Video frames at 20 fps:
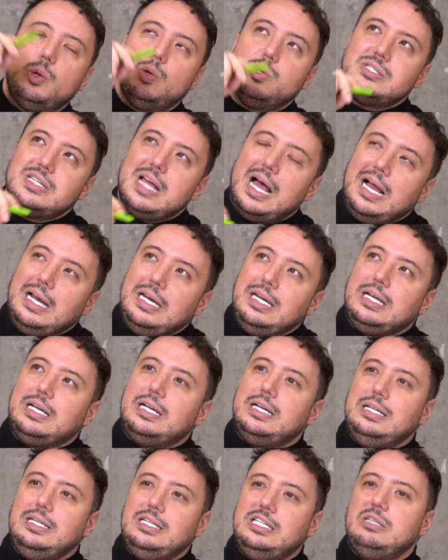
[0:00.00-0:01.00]

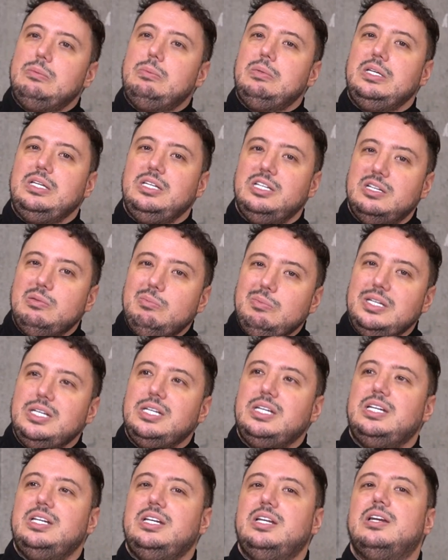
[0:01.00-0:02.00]
Özellikle
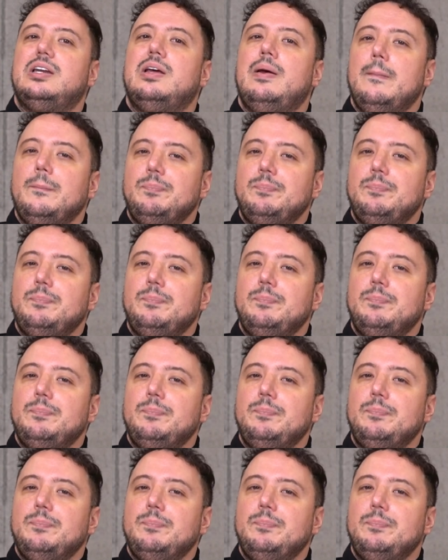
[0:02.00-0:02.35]
2022'nin